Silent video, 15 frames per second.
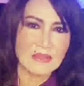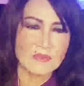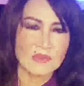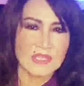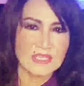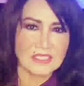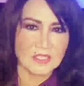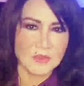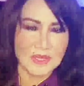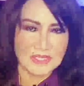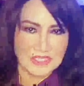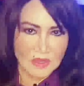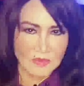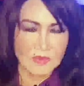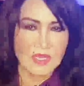của nhạc sĩ hoàng
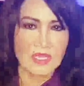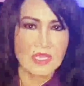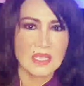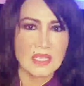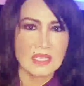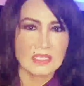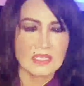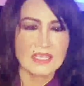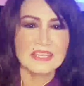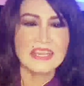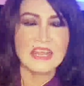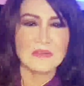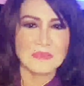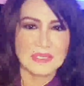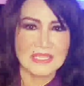trọng này khi
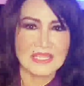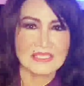nào mà nhạc